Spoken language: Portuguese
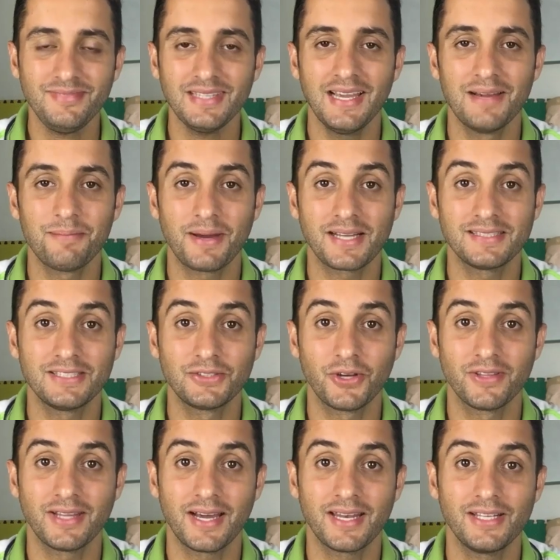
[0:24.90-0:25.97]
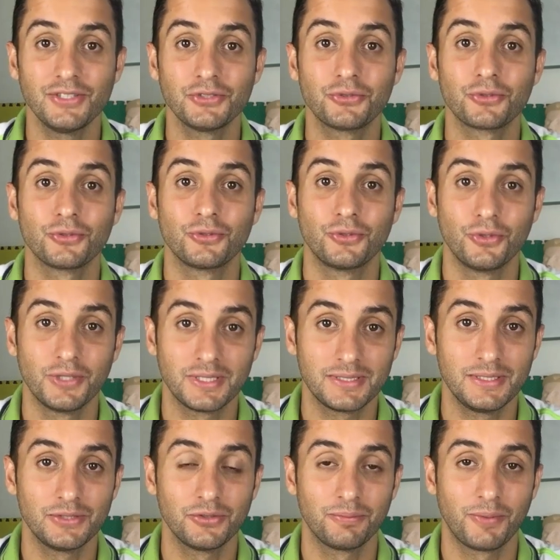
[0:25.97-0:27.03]
é, para se tornarem instrutores
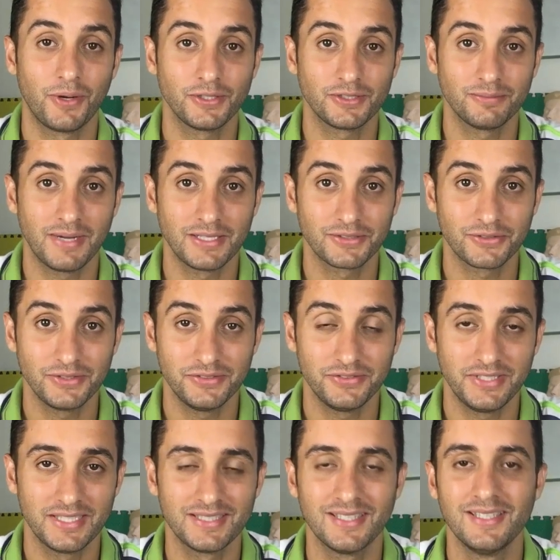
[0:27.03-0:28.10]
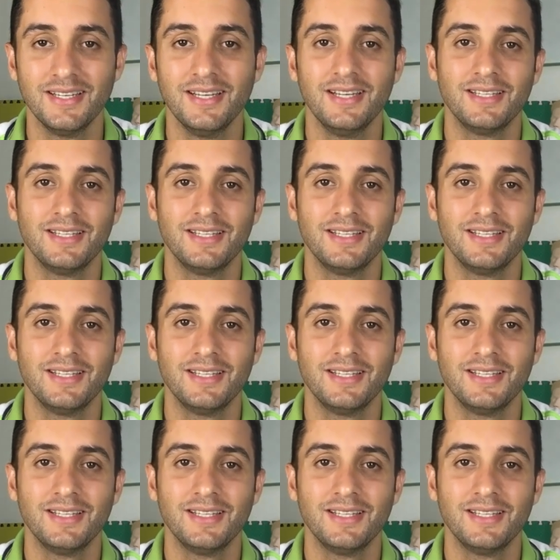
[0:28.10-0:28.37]
de suporte básico de vida.